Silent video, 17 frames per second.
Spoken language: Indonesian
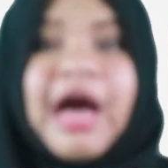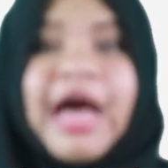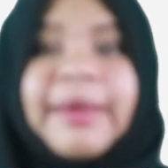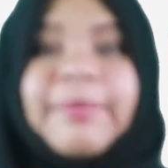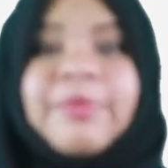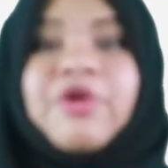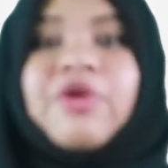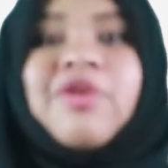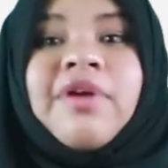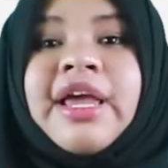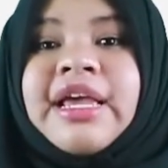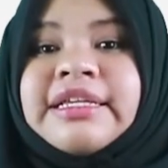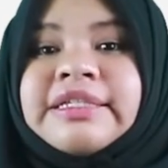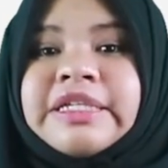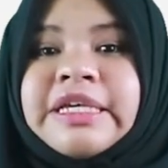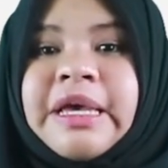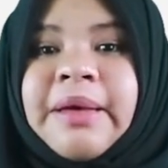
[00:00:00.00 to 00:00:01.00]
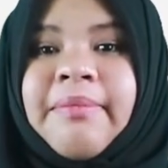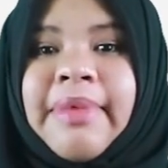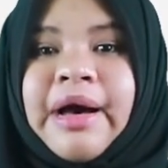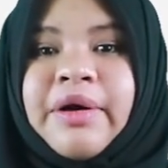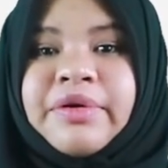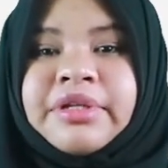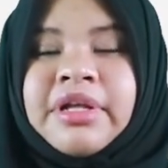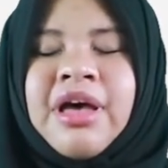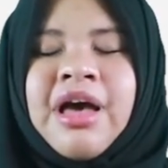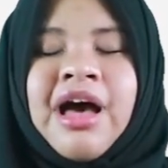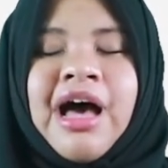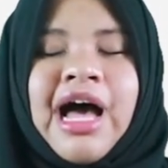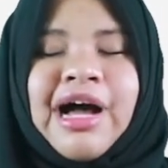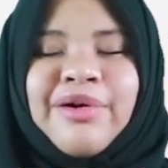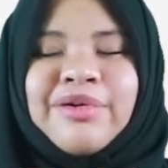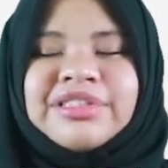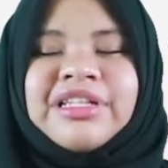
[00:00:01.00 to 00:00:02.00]
I'm crazy about.
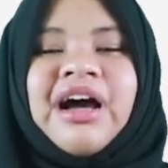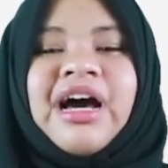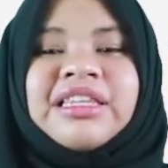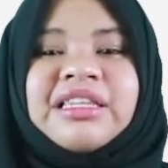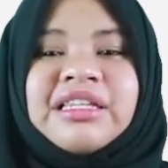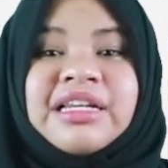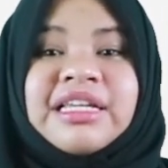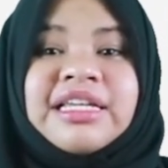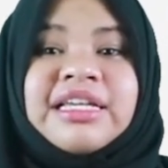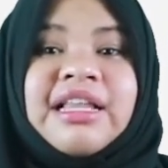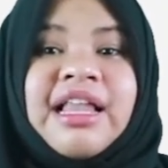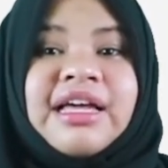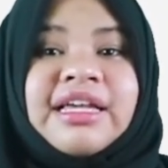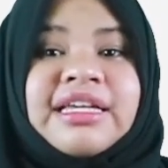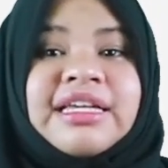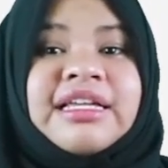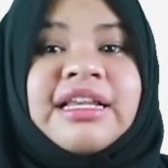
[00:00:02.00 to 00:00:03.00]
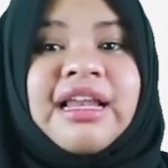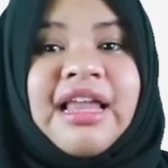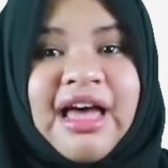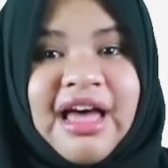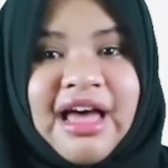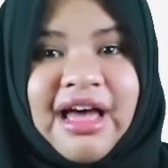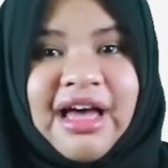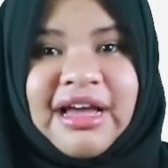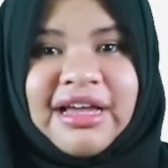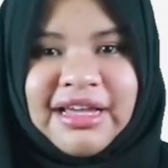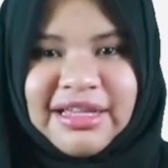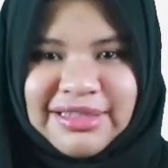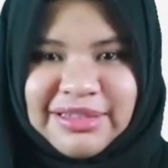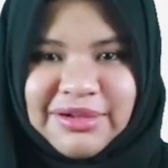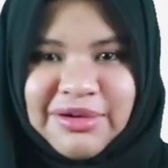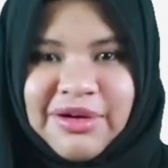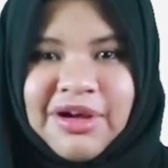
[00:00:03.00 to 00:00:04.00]
Aku sangat tergila-gila
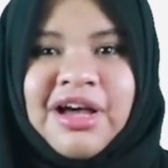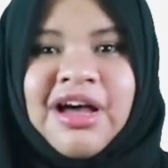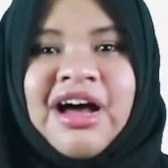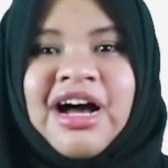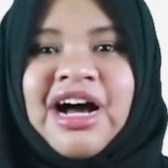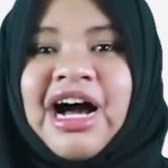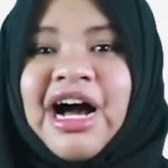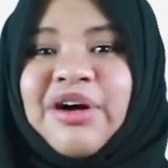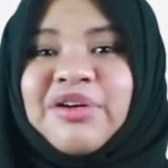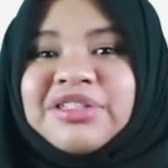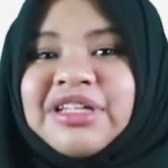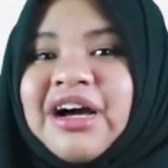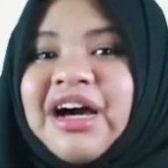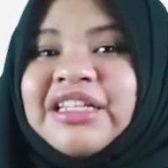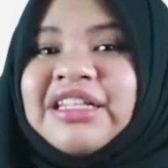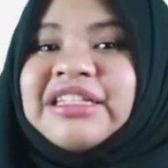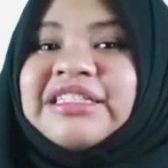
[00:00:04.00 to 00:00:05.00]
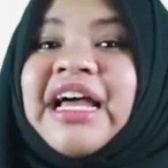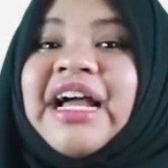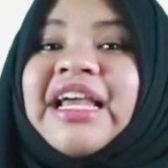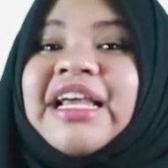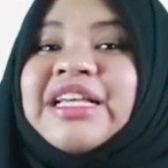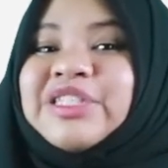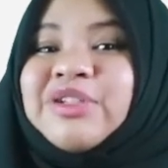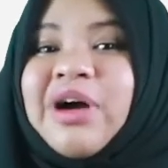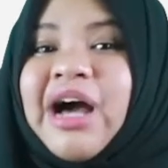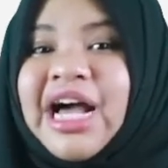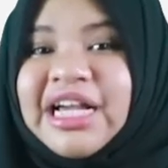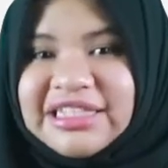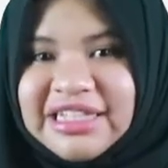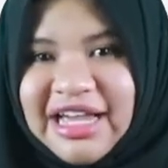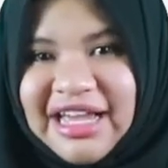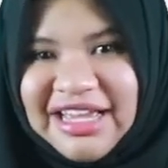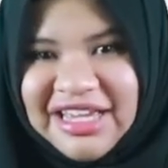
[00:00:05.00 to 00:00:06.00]
gitu. Aku sangat saking
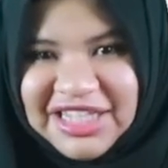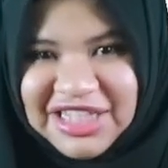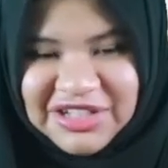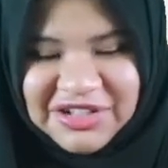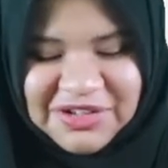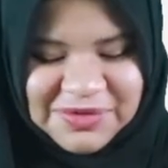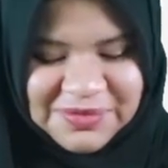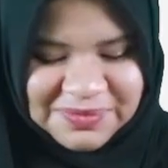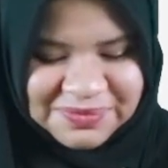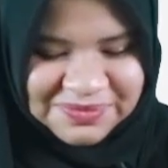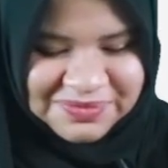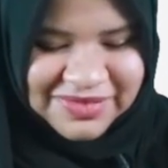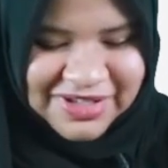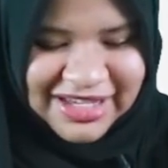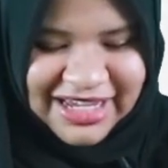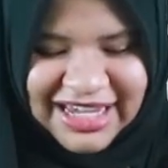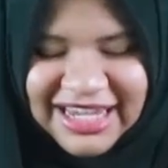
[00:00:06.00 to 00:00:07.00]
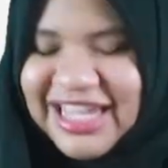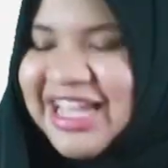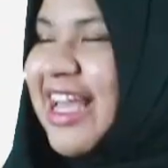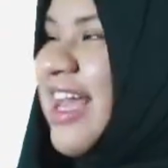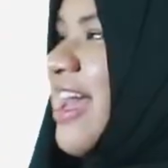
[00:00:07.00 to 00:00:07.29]
sukanya gitu. Oke? Okay?